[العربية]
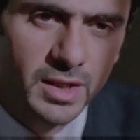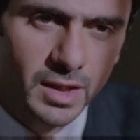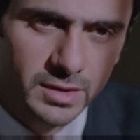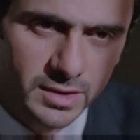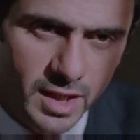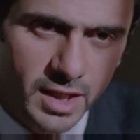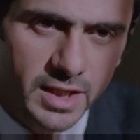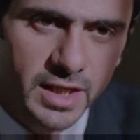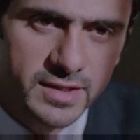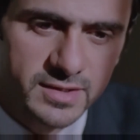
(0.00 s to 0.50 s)
هعمل
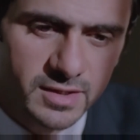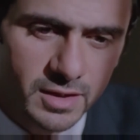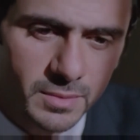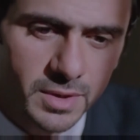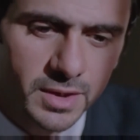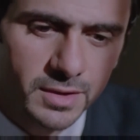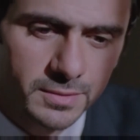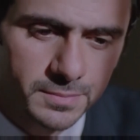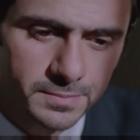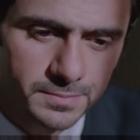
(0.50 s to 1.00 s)
اللي اقدر عليه يا
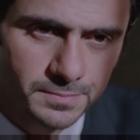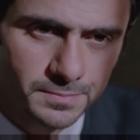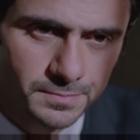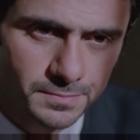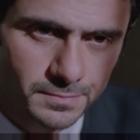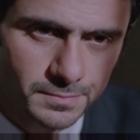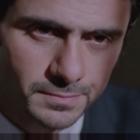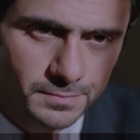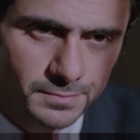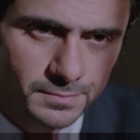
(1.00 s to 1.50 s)
سامي
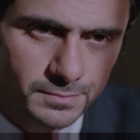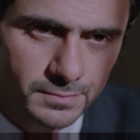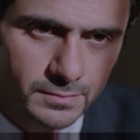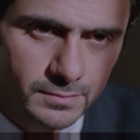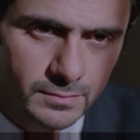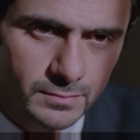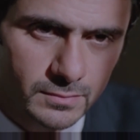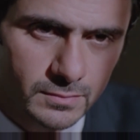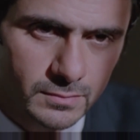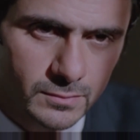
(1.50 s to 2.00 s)

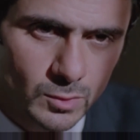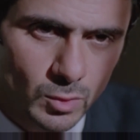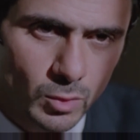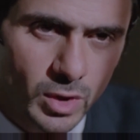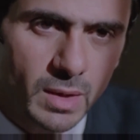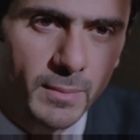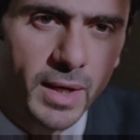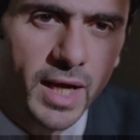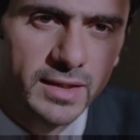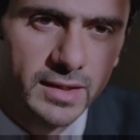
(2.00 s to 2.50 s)

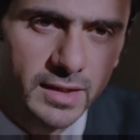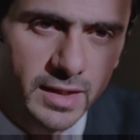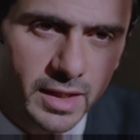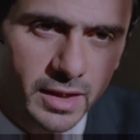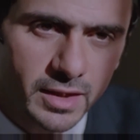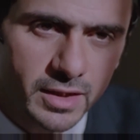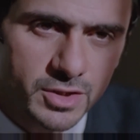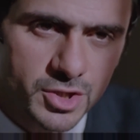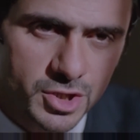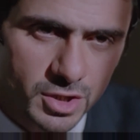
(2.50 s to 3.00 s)
وانا معاك
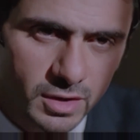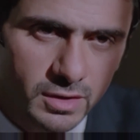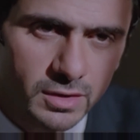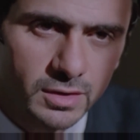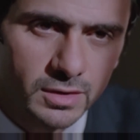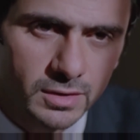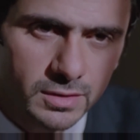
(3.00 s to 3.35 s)
للاخر ان شاء